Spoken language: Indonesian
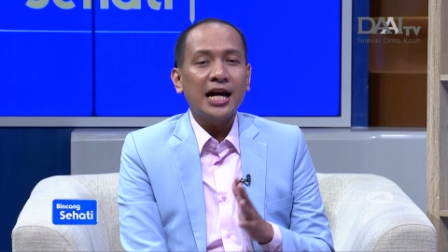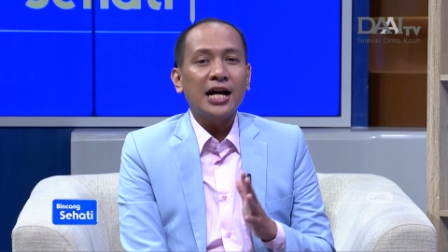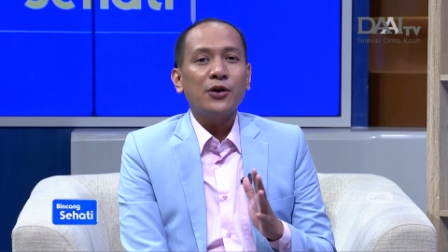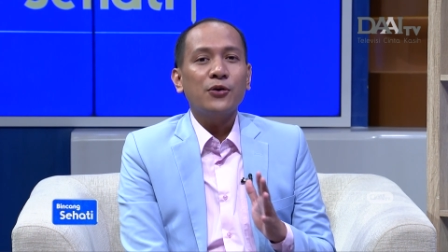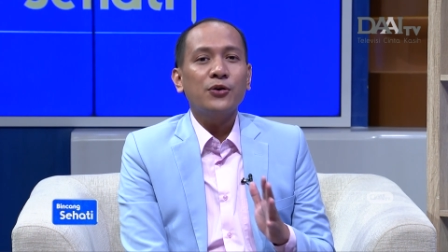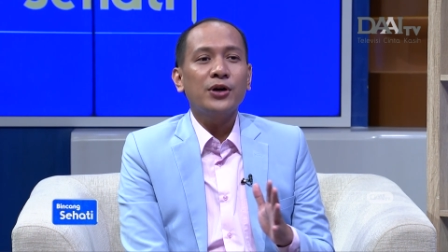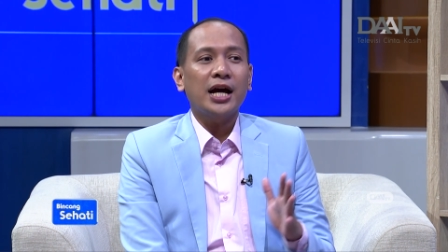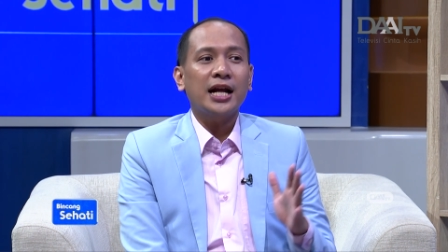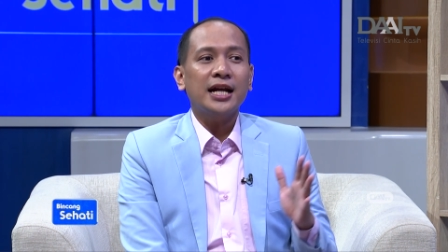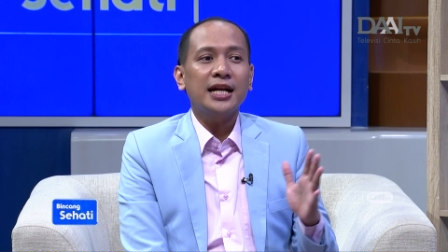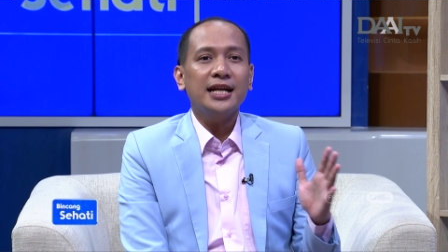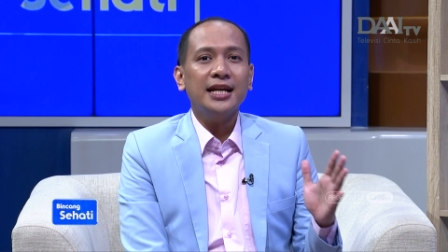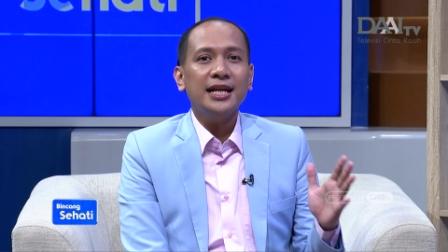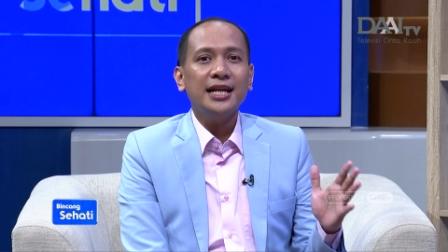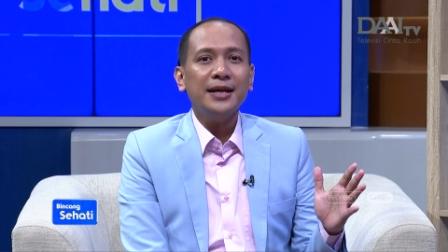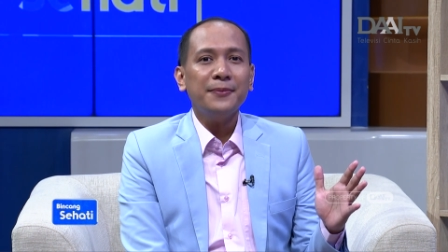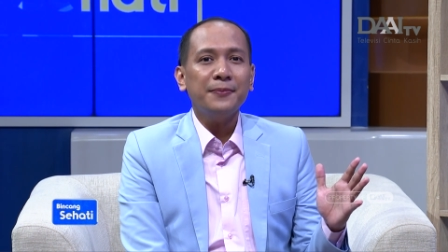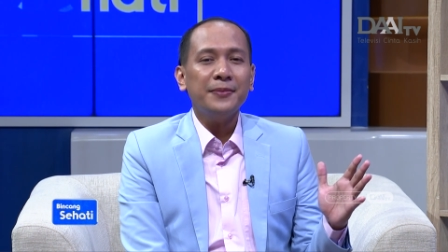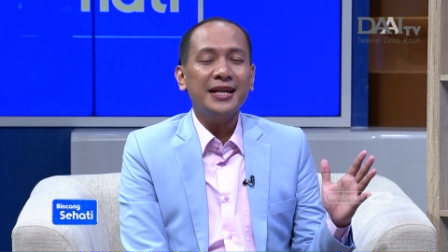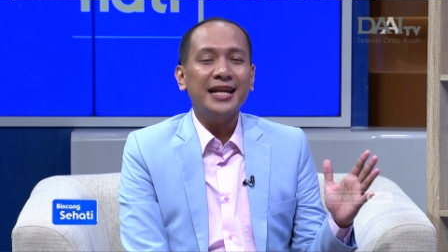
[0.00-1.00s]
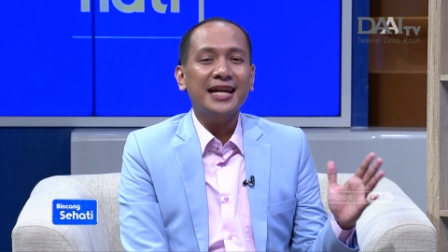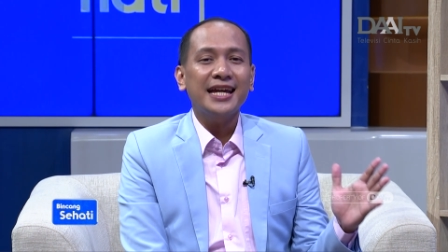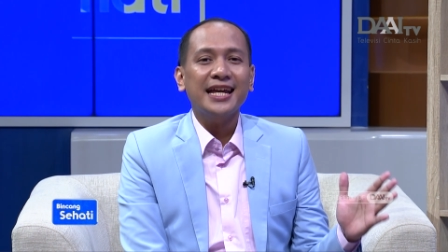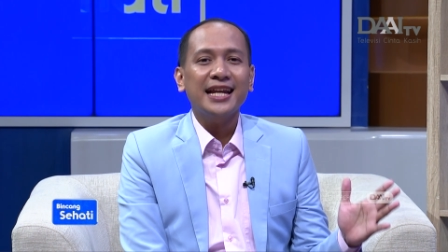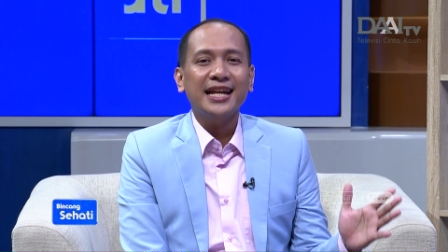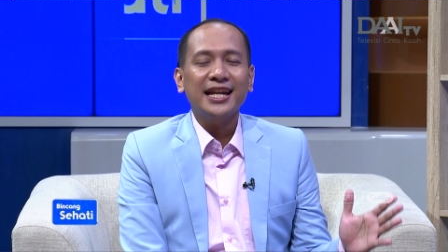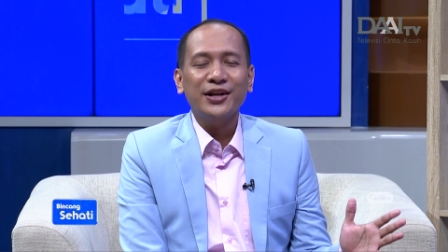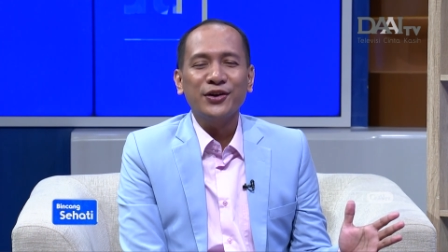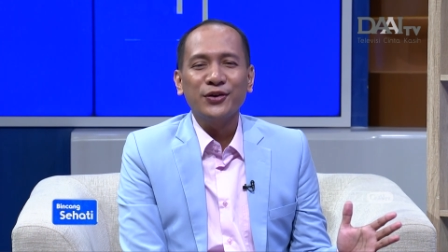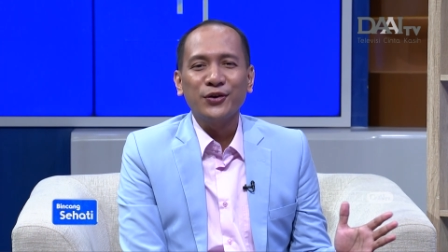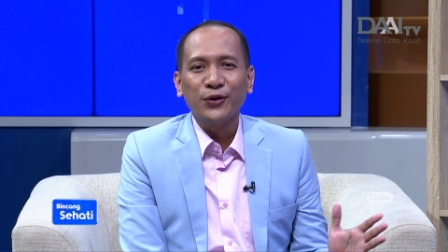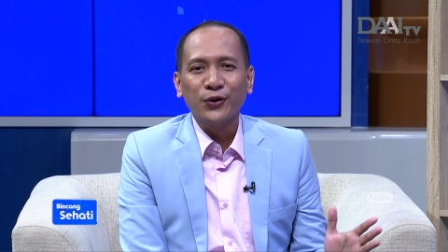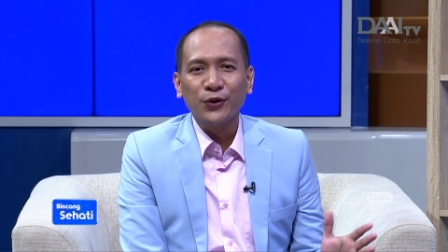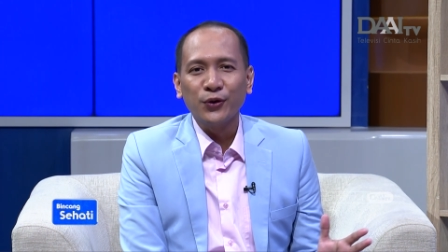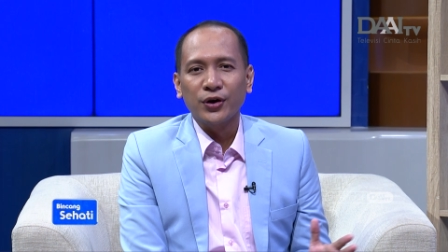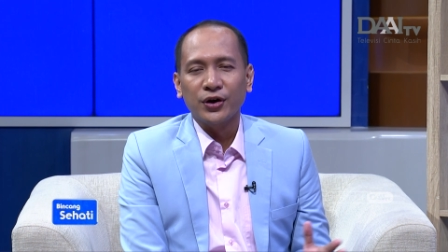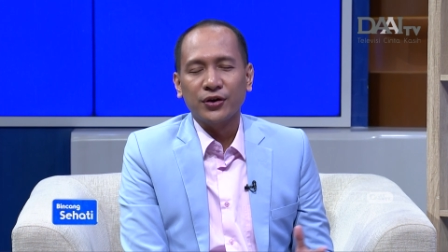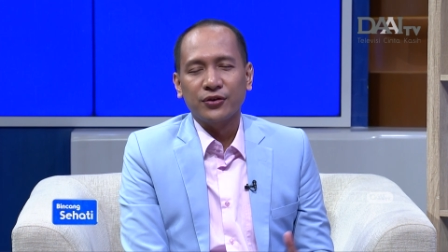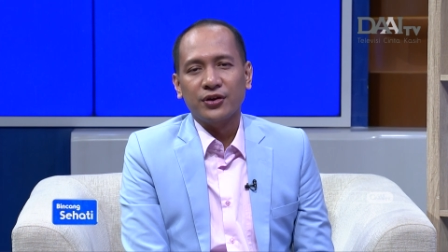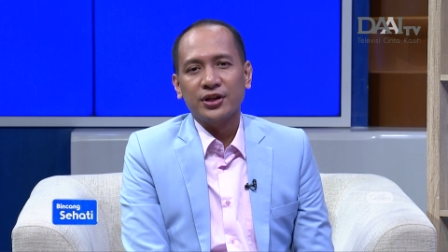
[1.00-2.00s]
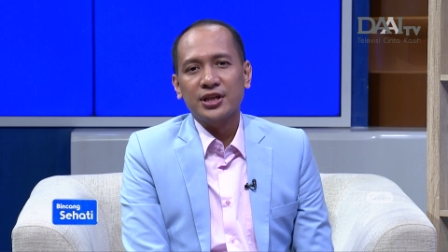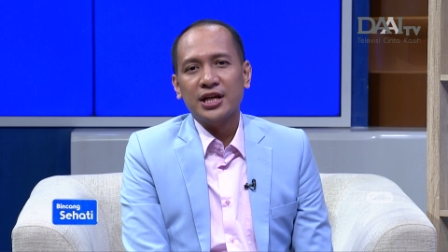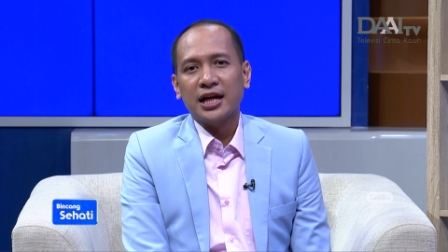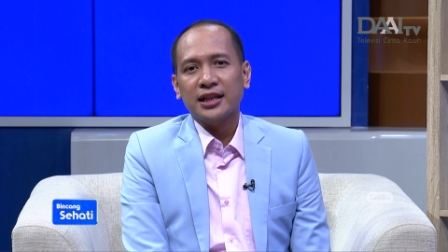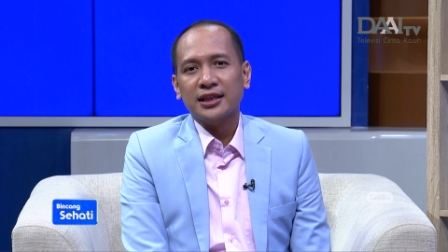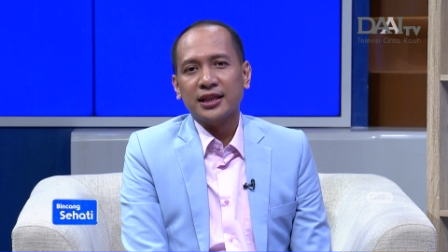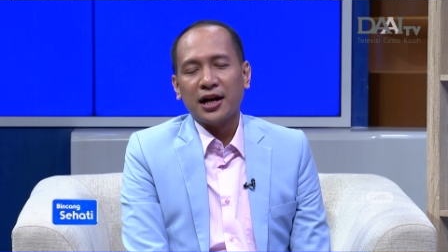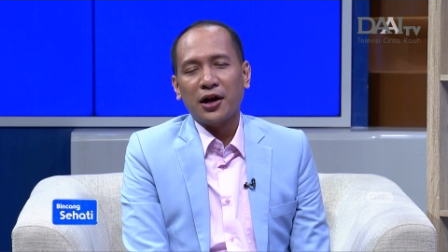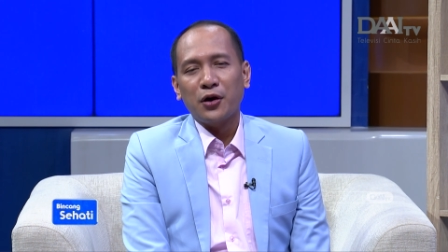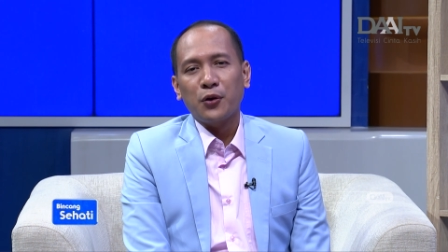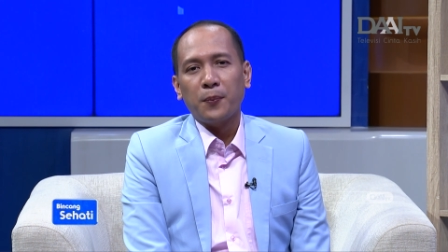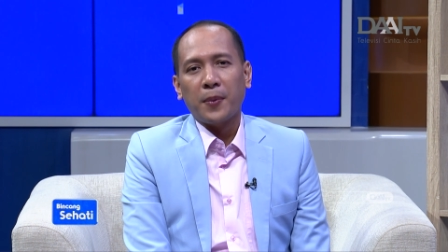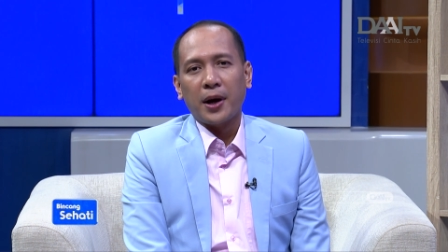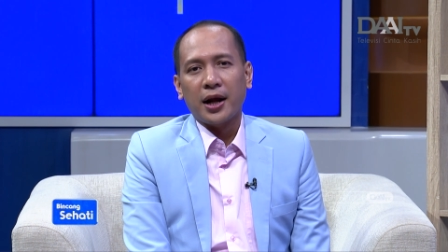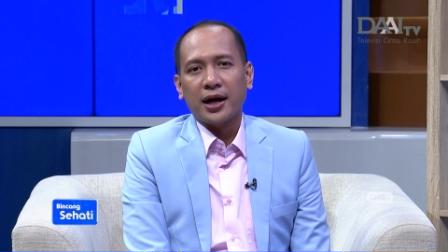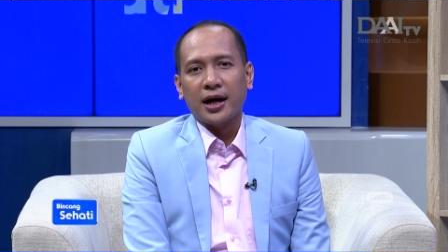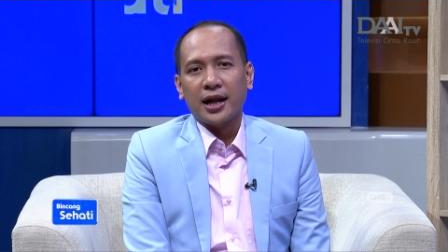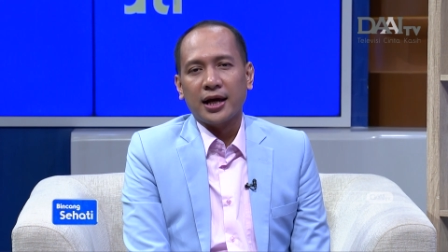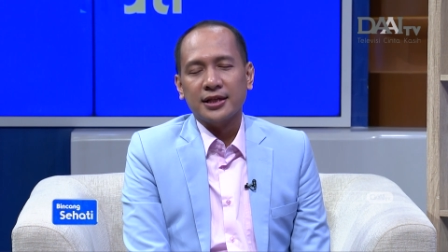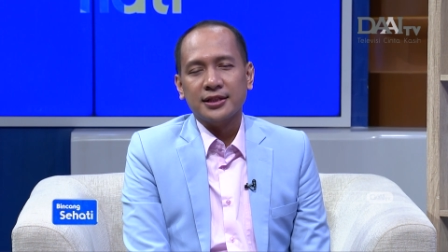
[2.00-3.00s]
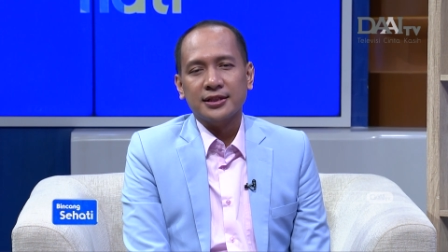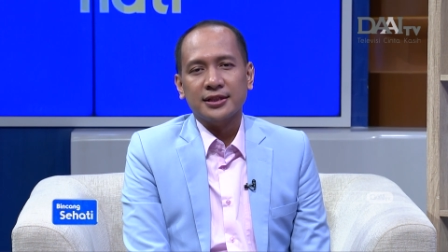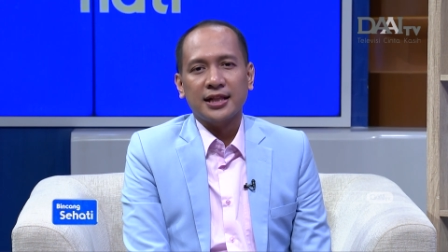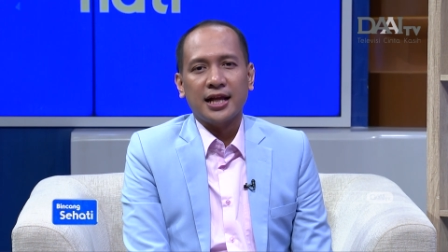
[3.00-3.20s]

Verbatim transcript: udah didinginin dulu gitu, ya, jangan terlalu panas.